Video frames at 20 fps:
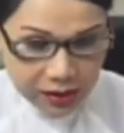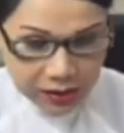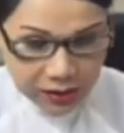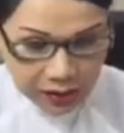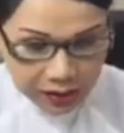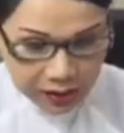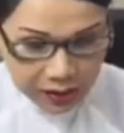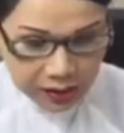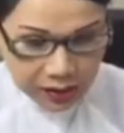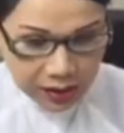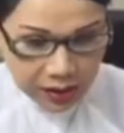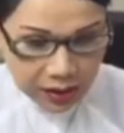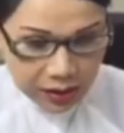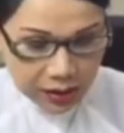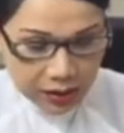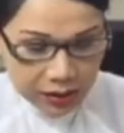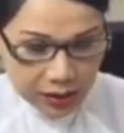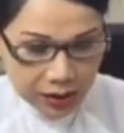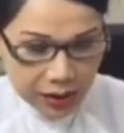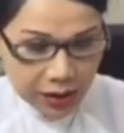ơi,
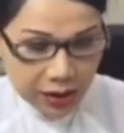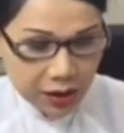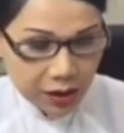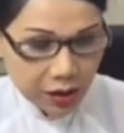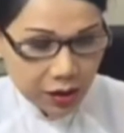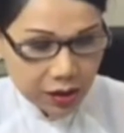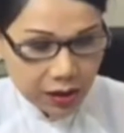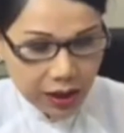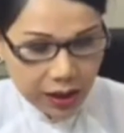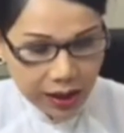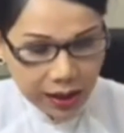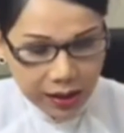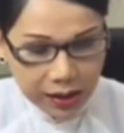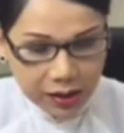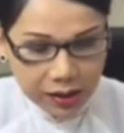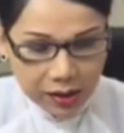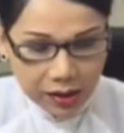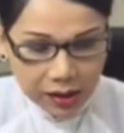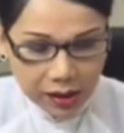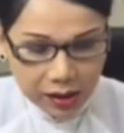chị có
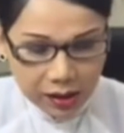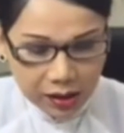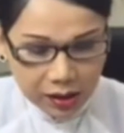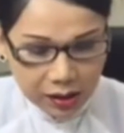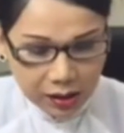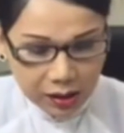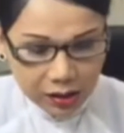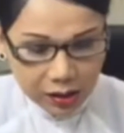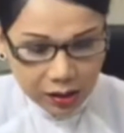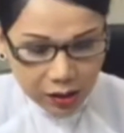thể à,